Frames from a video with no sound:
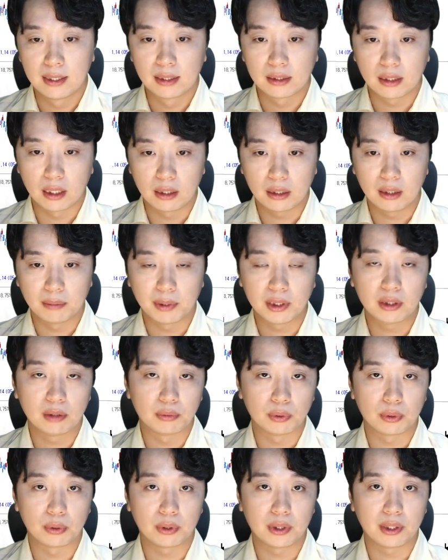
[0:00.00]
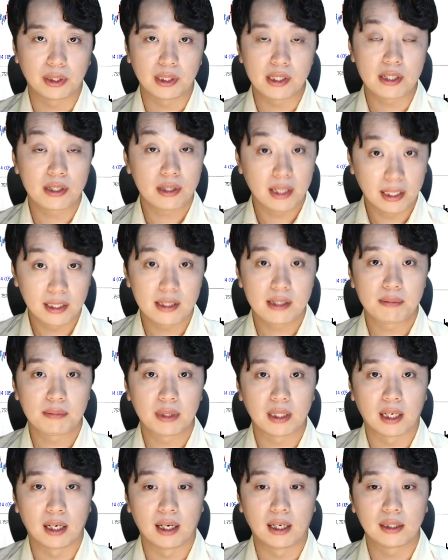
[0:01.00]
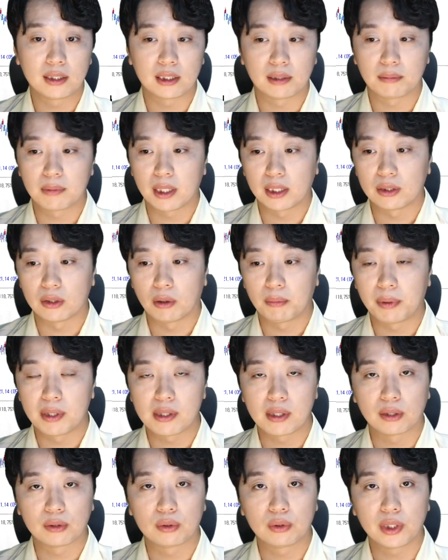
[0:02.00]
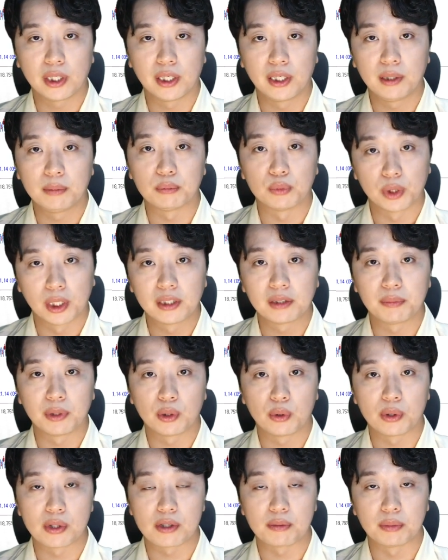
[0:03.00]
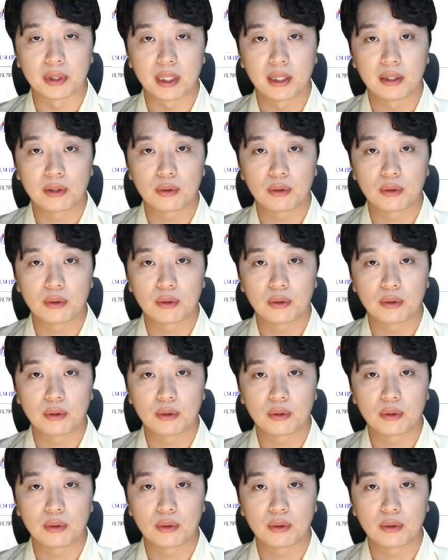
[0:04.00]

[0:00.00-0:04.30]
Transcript: 자 이렇게 마쳐보도록 하겠, 습니다 지금까지 역발상 투자의 문현진 멘토였습니다.